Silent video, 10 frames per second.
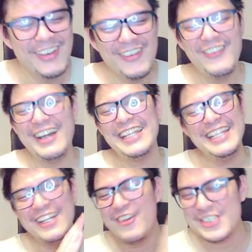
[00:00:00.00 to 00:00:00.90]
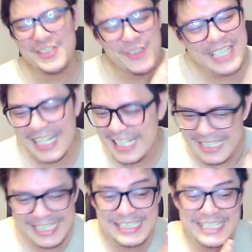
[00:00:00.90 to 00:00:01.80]
Wah gila, gue harus tepuk tangan
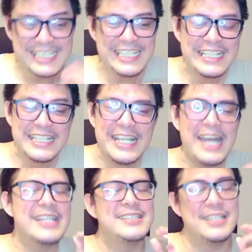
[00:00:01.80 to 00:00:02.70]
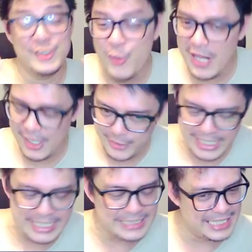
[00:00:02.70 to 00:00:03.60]
lagi guys. Gak ada yang dua lagu ini
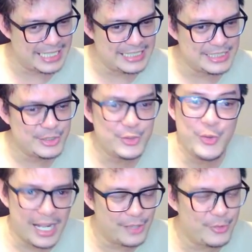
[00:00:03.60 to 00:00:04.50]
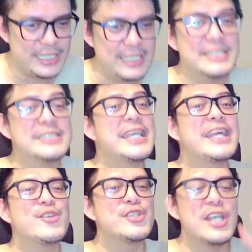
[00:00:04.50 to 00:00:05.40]
gak ada yang jelek guys. Dua lagu ini
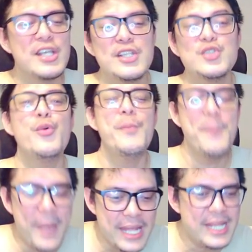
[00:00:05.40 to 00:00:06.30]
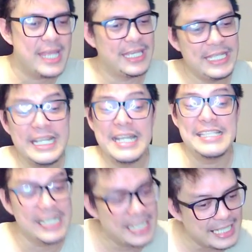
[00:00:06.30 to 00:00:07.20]
serius, sumpah deh, ini gak
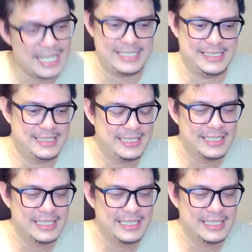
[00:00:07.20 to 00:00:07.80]
jelek guys.